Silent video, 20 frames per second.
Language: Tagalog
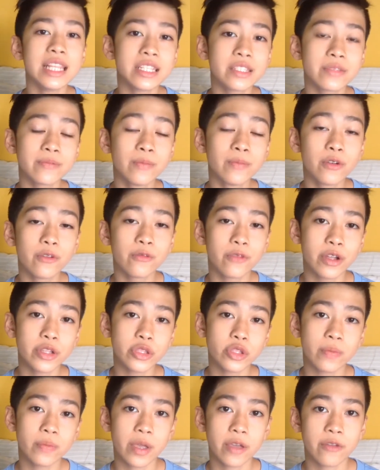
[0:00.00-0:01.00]
let's move
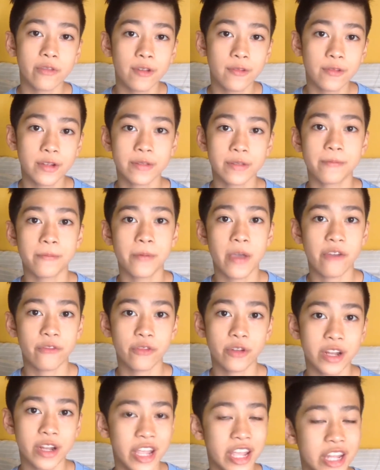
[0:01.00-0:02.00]
on to my favorite
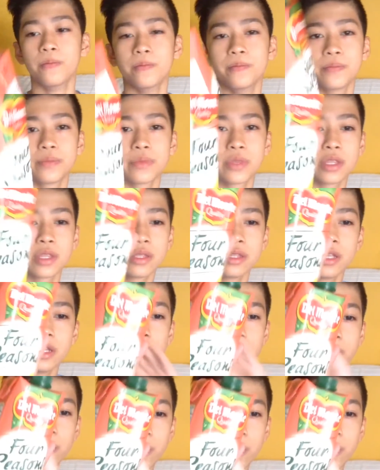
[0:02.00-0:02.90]
beverage. This